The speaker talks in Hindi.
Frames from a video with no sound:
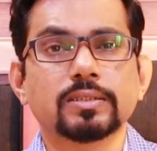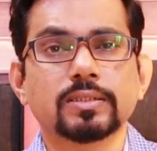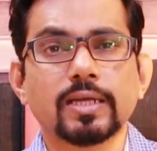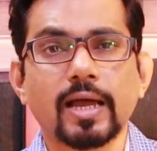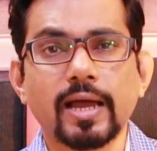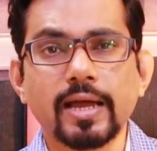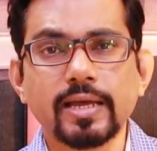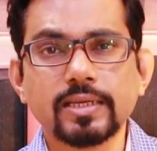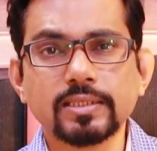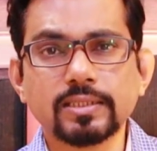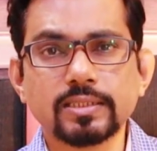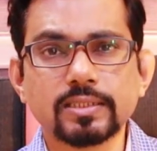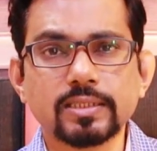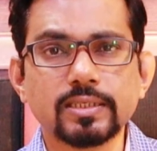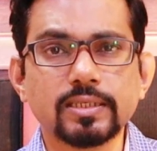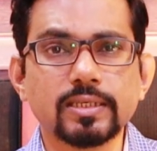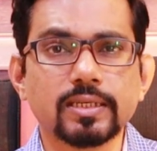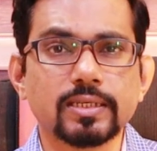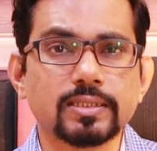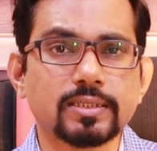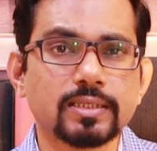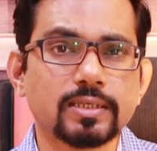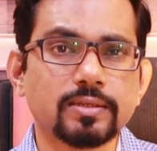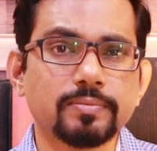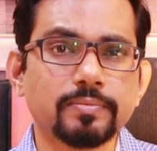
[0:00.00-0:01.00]
साइंस की
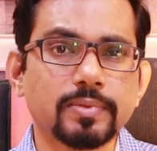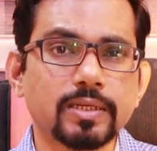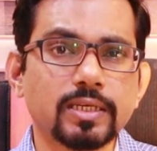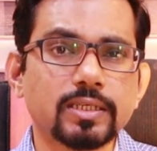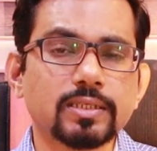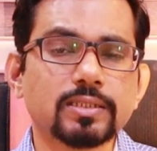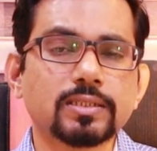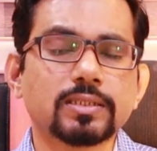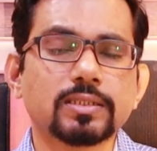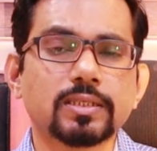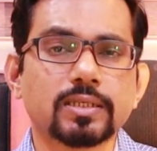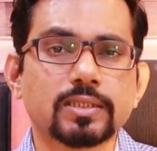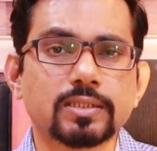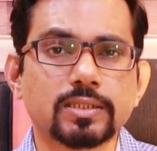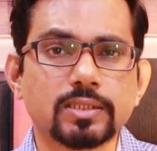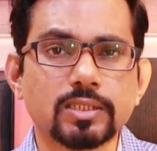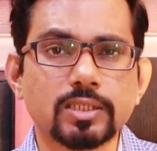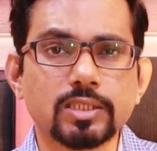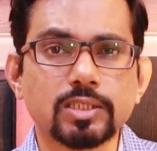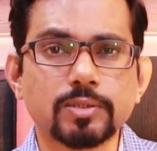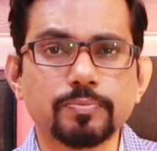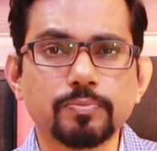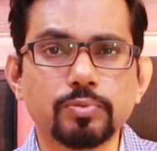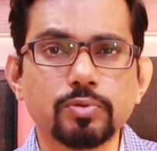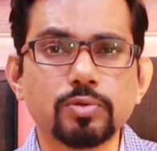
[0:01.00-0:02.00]
नज़र में
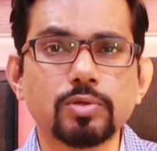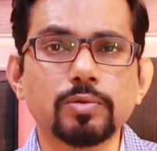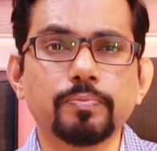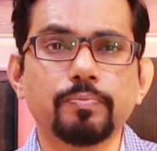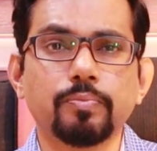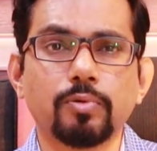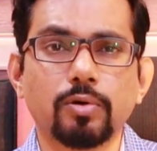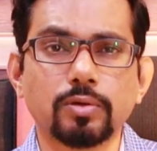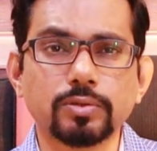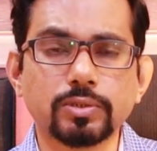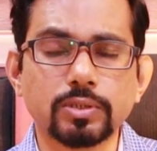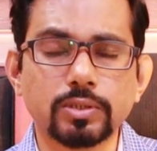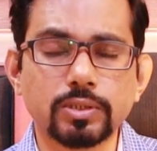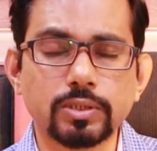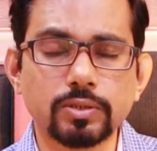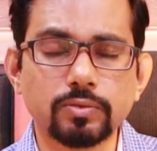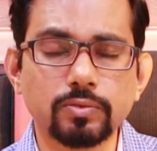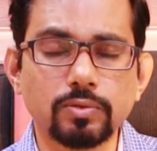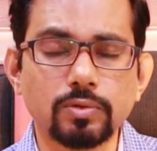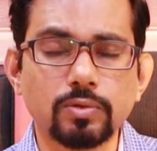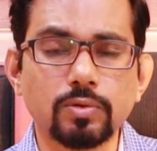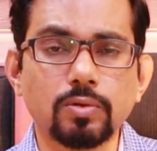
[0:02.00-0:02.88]
सक्सेसफुल पॉजिटिव